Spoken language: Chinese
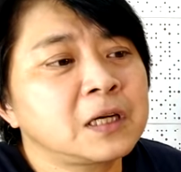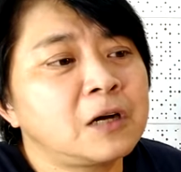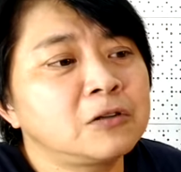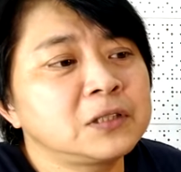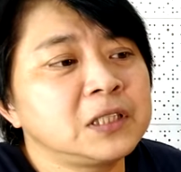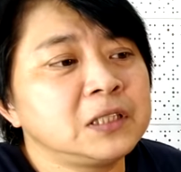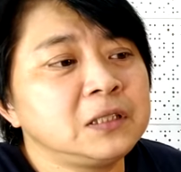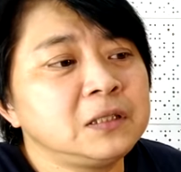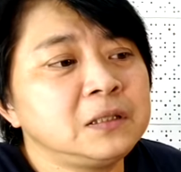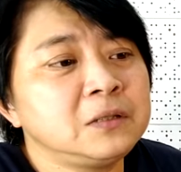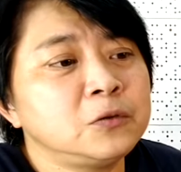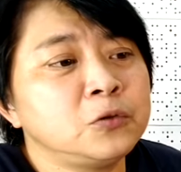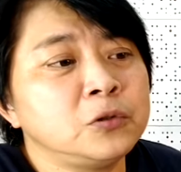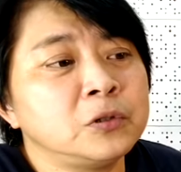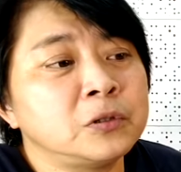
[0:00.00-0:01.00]
高级
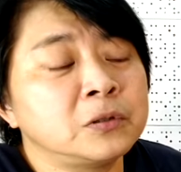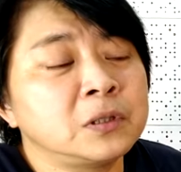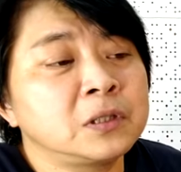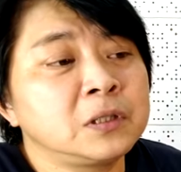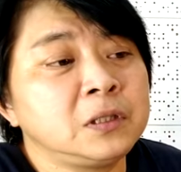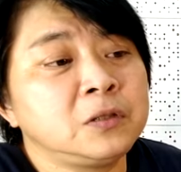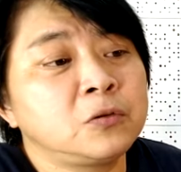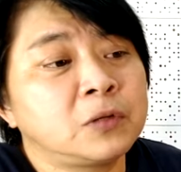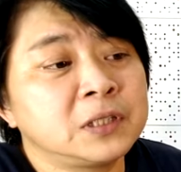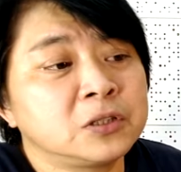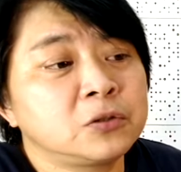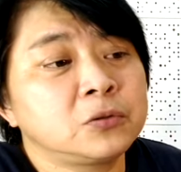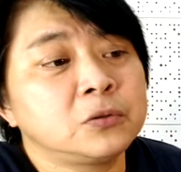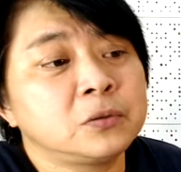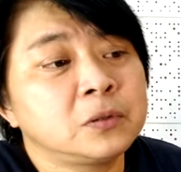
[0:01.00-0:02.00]
旅游的地段
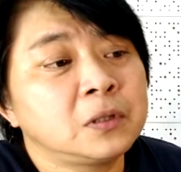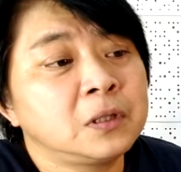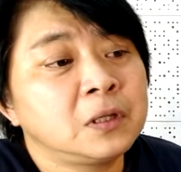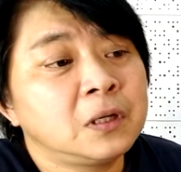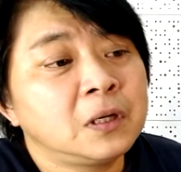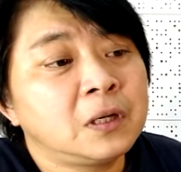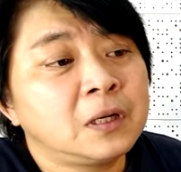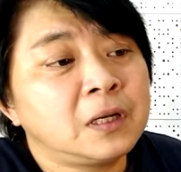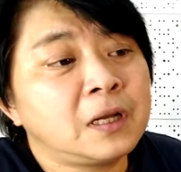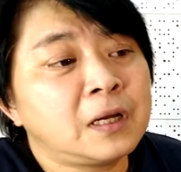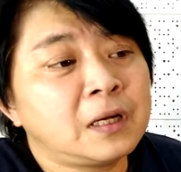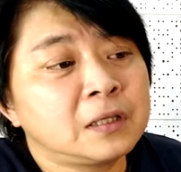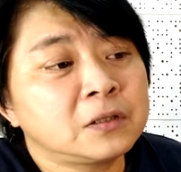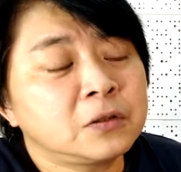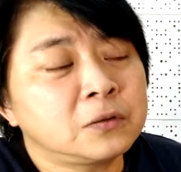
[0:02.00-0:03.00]
区。
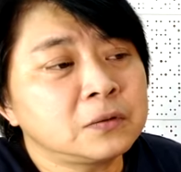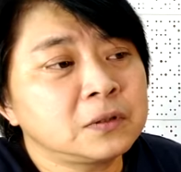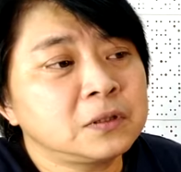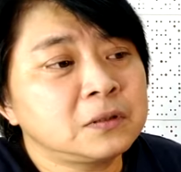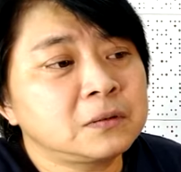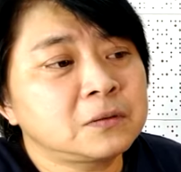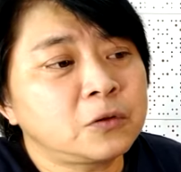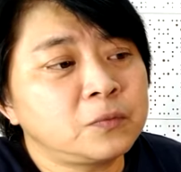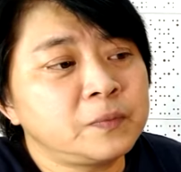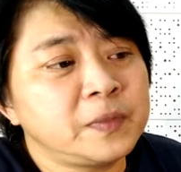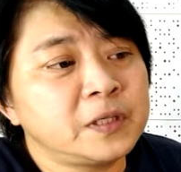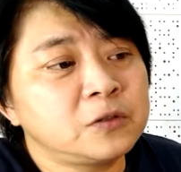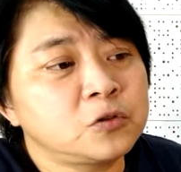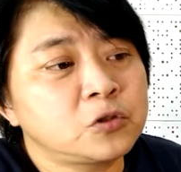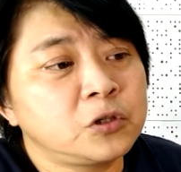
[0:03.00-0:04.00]
那东东
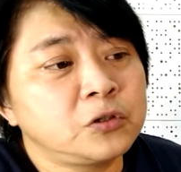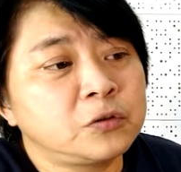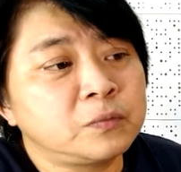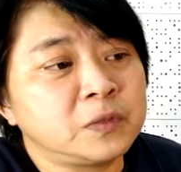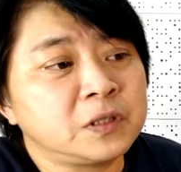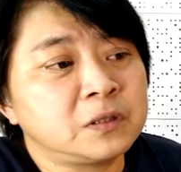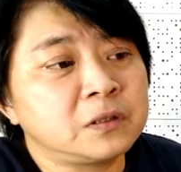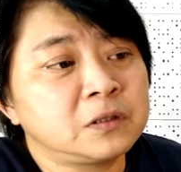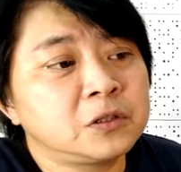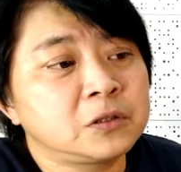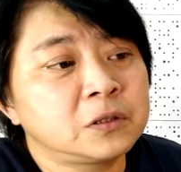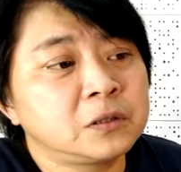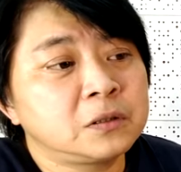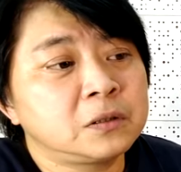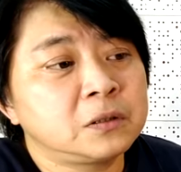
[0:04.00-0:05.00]
边最有名的
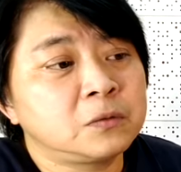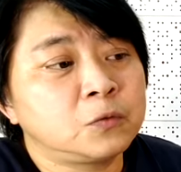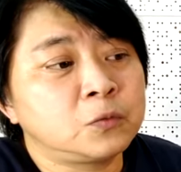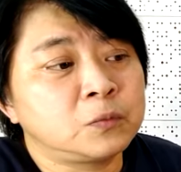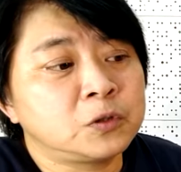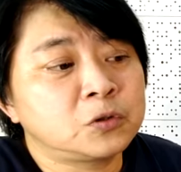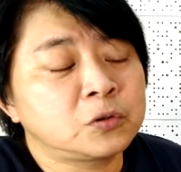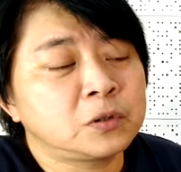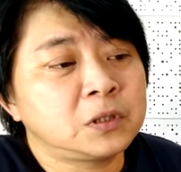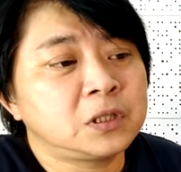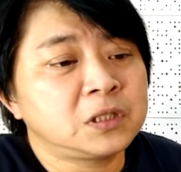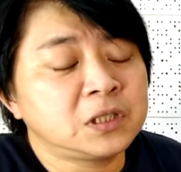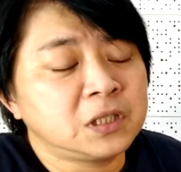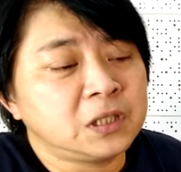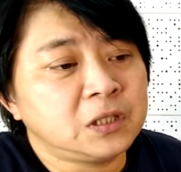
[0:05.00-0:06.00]
就是我们说
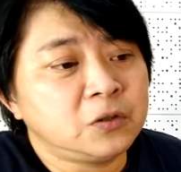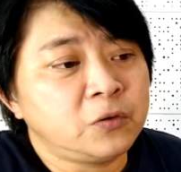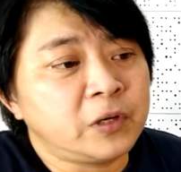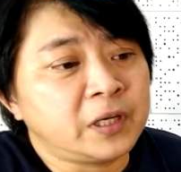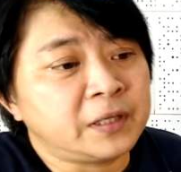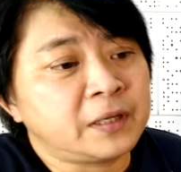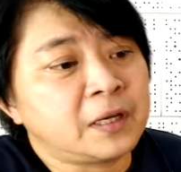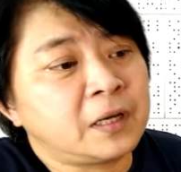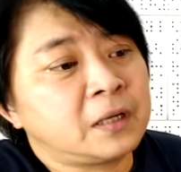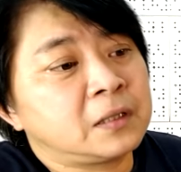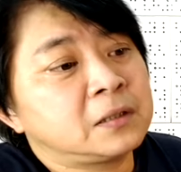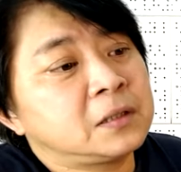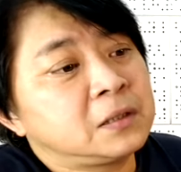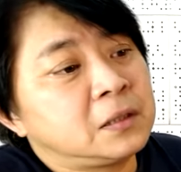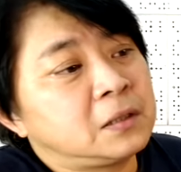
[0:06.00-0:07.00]
的七园啊、
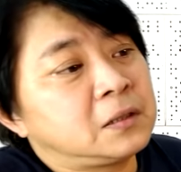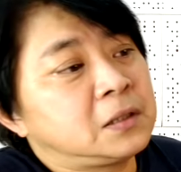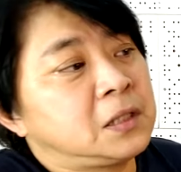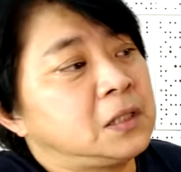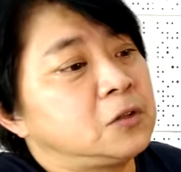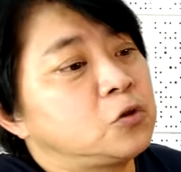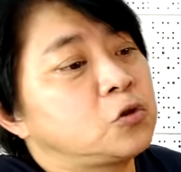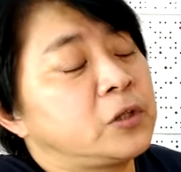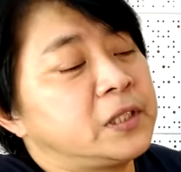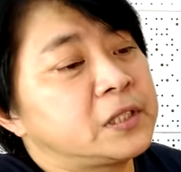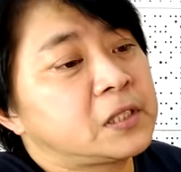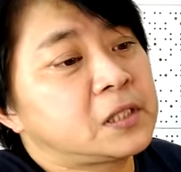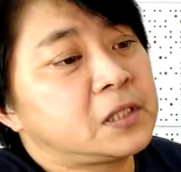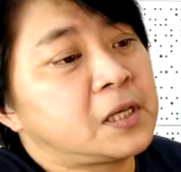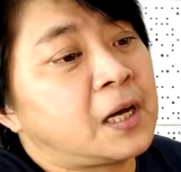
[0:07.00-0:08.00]
清水
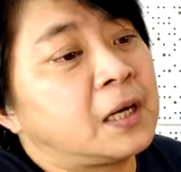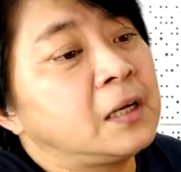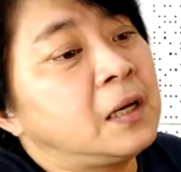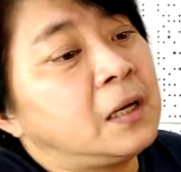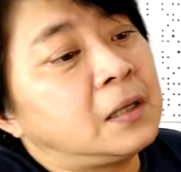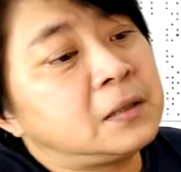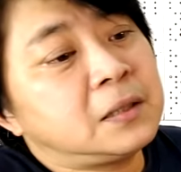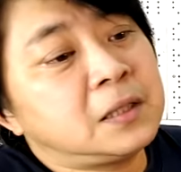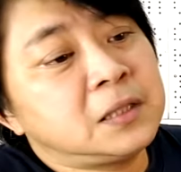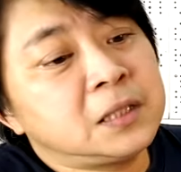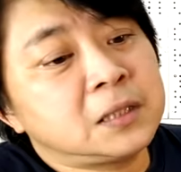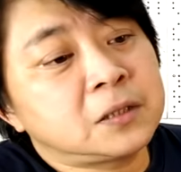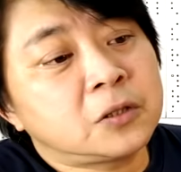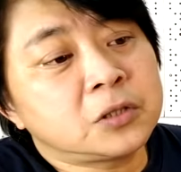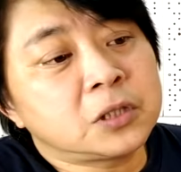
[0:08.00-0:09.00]
寺啊，那
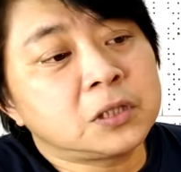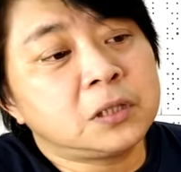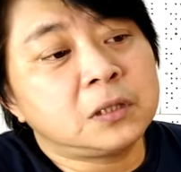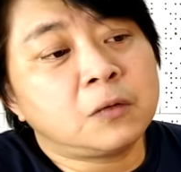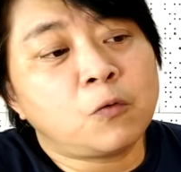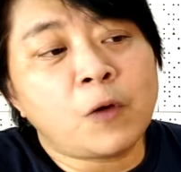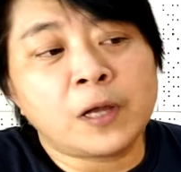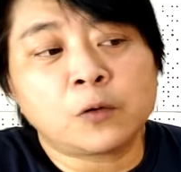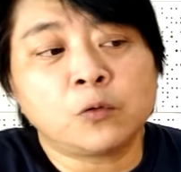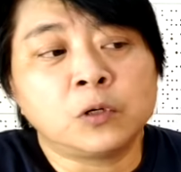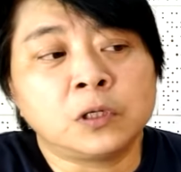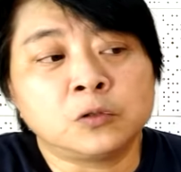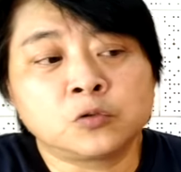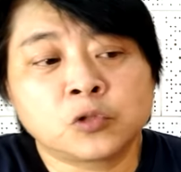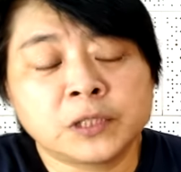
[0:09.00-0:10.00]
都是外国
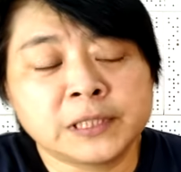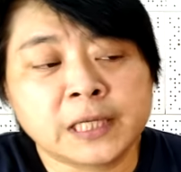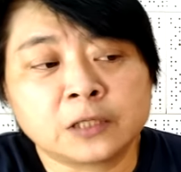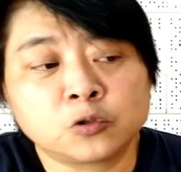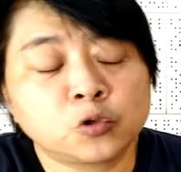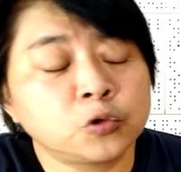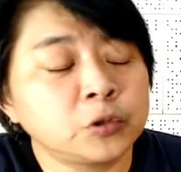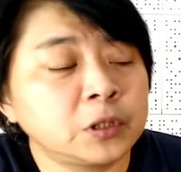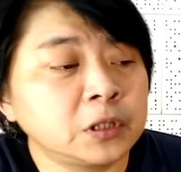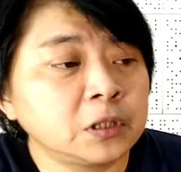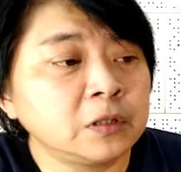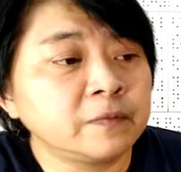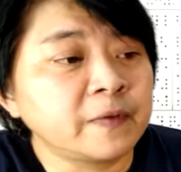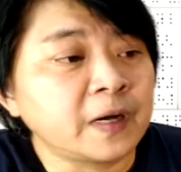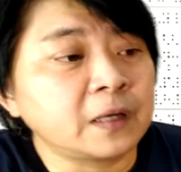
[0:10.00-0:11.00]
人最常去的
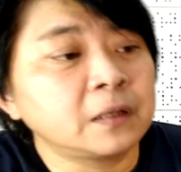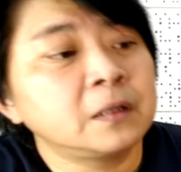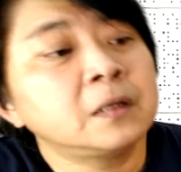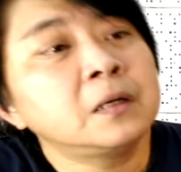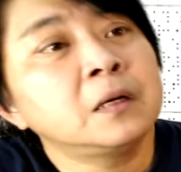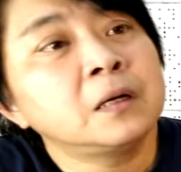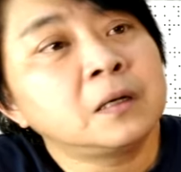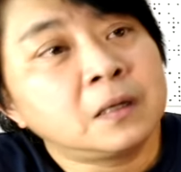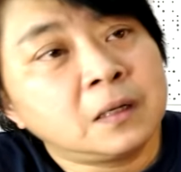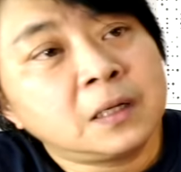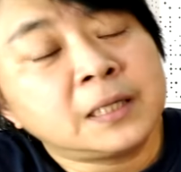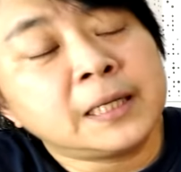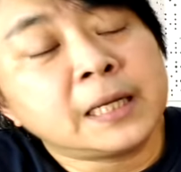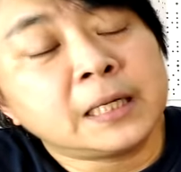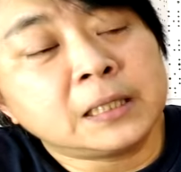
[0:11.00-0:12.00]
地方。嗯嗯，
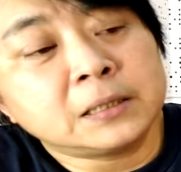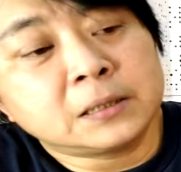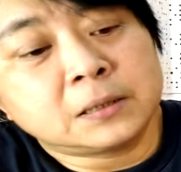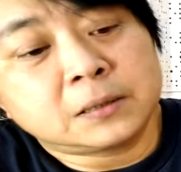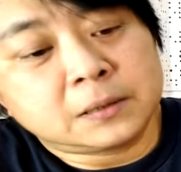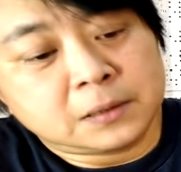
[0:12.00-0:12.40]
那。